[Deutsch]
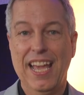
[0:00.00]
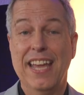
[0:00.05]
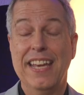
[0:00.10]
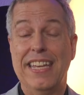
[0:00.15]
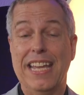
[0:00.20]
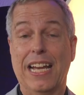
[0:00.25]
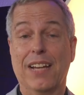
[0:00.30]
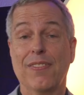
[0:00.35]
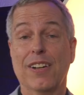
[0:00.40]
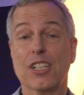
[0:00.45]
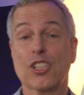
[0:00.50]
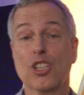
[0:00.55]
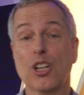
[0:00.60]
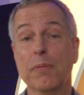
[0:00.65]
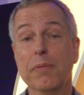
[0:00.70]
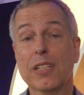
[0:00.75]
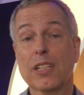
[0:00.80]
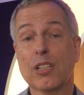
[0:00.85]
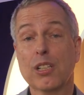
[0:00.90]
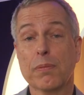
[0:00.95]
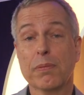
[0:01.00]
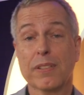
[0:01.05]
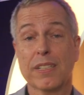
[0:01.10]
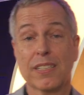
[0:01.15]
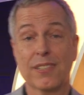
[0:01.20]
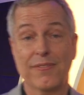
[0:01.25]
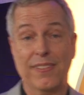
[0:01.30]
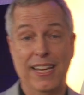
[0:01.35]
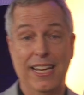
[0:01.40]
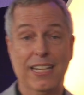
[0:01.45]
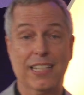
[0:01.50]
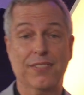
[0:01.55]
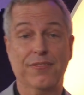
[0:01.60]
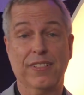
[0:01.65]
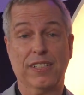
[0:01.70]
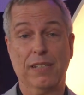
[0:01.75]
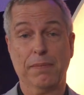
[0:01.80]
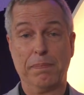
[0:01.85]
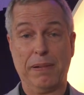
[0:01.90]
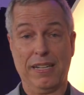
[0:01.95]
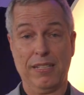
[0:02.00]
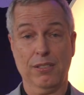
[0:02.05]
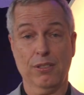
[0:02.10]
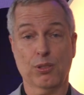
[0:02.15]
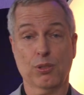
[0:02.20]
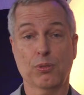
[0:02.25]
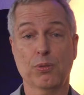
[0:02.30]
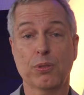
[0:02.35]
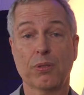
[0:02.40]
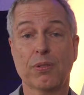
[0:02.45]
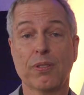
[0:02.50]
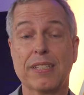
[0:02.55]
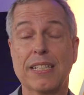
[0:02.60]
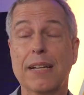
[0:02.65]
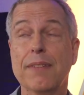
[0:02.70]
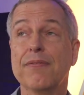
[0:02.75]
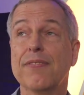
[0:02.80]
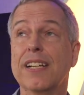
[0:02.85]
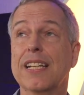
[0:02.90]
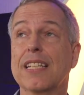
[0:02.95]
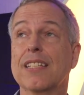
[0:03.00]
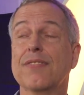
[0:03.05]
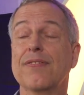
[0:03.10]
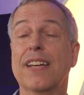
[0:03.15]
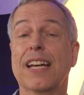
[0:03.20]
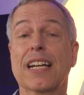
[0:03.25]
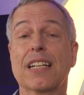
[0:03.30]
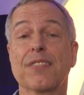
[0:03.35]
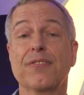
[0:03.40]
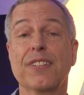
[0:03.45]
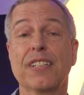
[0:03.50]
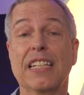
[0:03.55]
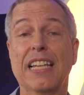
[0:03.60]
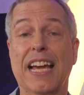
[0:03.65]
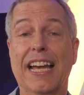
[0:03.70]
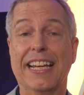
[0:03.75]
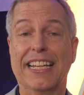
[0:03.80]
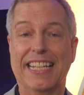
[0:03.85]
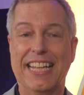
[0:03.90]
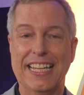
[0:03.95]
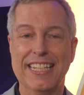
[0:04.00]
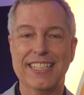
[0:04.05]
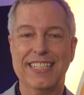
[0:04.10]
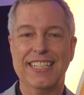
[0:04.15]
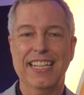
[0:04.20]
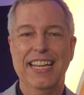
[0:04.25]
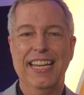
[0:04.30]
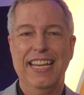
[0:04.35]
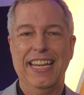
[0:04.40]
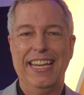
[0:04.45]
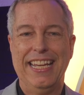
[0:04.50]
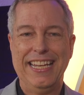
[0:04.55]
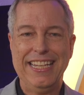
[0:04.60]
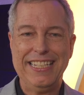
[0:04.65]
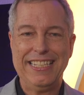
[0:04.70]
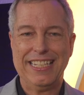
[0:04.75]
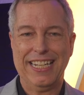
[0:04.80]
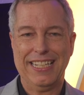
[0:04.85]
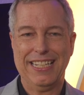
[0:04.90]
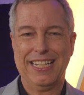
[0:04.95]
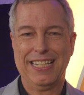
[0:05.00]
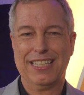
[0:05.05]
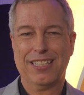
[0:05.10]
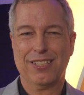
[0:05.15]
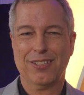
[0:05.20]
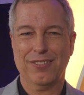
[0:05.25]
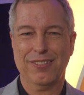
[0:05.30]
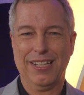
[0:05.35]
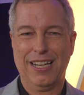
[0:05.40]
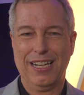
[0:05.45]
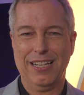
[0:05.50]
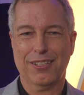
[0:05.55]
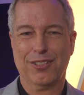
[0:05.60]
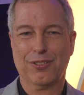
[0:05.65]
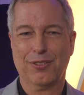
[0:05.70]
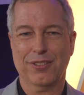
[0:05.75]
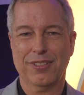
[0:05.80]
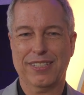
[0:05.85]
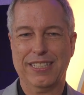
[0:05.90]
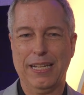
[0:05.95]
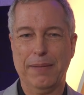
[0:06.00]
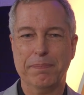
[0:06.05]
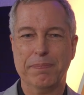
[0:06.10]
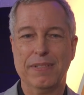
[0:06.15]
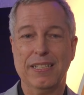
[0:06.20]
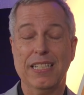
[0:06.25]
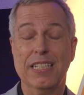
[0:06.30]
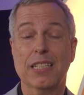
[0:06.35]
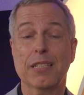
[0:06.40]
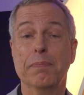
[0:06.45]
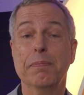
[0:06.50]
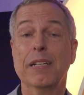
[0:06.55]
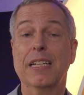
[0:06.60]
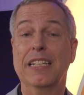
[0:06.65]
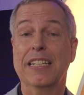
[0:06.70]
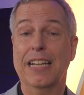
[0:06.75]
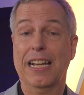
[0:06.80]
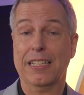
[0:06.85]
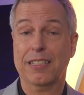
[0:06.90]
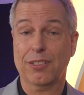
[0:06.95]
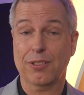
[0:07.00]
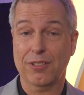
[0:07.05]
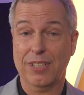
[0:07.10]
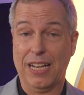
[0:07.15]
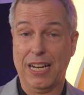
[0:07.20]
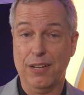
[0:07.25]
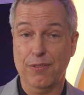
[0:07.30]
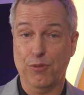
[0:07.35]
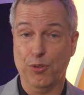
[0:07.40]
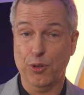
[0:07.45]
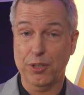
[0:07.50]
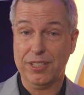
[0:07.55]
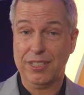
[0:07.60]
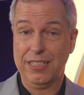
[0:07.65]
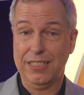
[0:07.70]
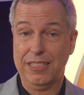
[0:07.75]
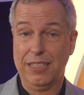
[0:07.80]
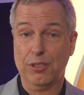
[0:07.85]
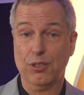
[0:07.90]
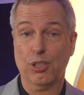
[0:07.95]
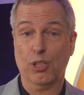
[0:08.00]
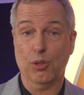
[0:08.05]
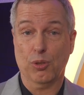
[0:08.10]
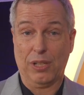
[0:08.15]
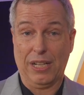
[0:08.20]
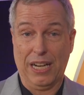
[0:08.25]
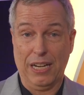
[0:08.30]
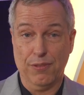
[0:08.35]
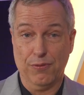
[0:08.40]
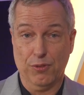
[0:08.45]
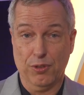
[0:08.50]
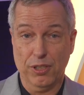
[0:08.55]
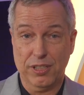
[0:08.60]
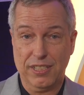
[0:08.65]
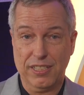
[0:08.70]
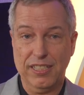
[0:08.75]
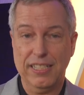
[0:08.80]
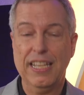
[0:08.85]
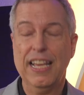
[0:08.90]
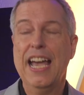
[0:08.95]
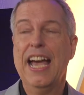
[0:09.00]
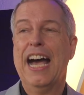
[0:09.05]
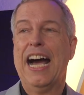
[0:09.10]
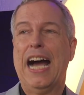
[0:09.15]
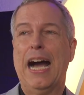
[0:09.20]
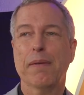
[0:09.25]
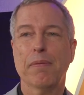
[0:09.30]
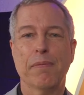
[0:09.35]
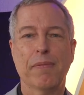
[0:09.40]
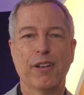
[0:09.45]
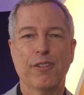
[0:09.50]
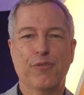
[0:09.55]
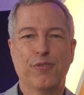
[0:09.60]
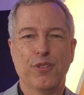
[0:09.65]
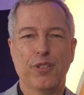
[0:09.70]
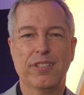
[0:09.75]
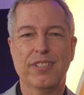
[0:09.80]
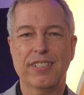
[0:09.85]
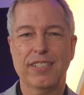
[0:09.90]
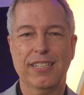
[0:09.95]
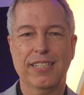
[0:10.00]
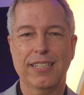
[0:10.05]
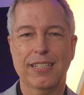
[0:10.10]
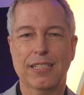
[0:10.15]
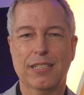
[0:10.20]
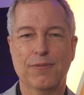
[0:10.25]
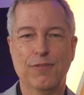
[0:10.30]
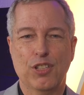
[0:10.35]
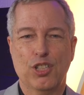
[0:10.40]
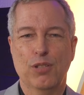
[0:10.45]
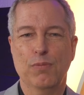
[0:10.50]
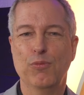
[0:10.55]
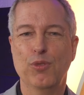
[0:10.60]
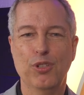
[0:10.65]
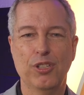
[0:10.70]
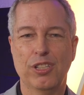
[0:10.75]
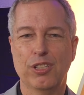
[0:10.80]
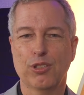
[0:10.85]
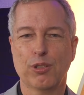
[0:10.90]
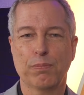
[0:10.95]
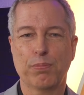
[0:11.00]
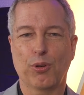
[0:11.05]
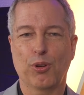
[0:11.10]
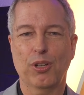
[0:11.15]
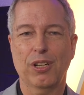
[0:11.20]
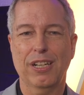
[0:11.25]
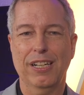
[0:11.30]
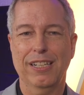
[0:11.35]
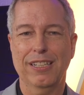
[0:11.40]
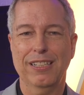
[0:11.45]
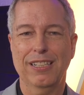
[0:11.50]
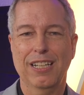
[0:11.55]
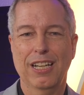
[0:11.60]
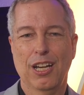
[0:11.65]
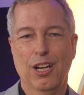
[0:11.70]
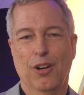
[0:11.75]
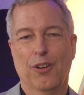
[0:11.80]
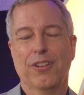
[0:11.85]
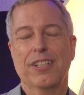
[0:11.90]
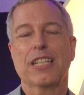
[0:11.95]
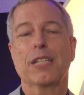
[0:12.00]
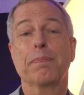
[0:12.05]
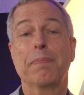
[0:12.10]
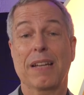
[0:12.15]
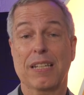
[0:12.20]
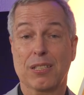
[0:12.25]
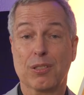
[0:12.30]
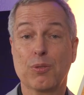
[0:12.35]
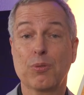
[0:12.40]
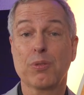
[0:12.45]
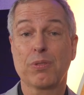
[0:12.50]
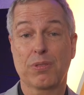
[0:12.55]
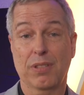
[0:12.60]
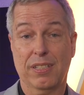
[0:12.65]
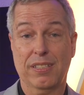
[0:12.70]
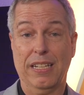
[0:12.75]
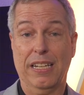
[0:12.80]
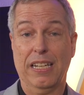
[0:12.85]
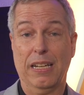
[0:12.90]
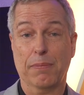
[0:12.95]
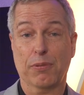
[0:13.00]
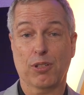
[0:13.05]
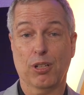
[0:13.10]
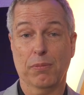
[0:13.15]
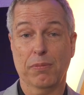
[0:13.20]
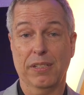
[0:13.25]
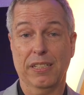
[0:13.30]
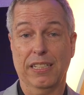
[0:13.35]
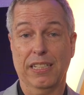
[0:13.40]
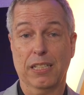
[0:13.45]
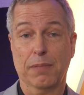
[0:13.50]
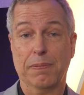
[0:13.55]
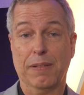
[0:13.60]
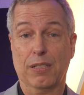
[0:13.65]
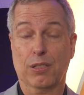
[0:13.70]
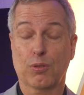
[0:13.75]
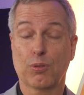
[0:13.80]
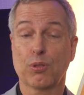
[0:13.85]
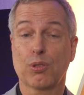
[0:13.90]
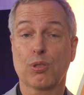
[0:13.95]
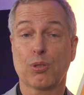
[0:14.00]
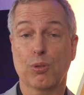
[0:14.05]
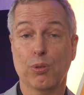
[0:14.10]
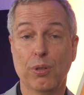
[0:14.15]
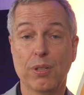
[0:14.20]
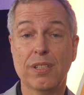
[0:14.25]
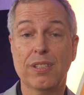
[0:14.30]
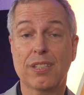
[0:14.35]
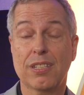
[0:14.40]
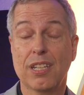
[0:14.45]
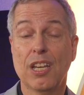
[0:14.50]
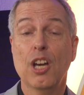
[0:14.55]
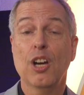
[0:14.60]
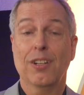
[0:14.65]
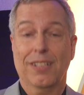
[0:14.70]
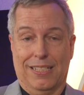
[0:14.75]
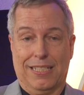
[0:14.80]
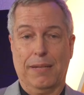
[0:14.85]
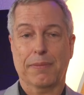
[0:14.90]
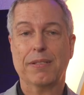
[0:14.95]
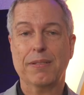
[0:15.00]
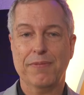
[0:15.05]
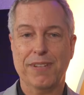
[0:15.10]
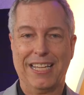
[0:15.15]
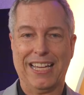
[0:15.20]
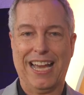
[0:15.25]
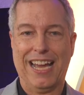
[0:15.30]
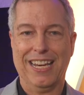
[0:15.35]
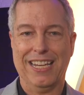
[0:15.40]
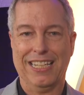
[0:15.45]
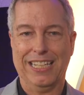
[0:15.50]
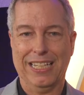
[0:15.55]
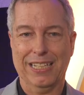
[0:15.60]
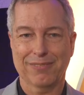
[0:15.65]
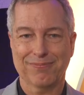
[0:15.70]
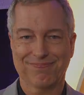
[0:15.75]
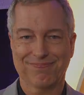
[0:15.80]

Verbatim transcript: Der Quatsch Comedy Club und das Werksviertel passen so gut zusammen, weil das Werksviertel ein ganz internationales Konzept ist mit nationalen Wurzeln, natürlich lokalen Wurzeln, aber man fühlt sich hier zwischen München und Brooklyn und das passt gut zur Stand-up Comedy. Das passt gut zu uns, deshalb sind wir gerne hier.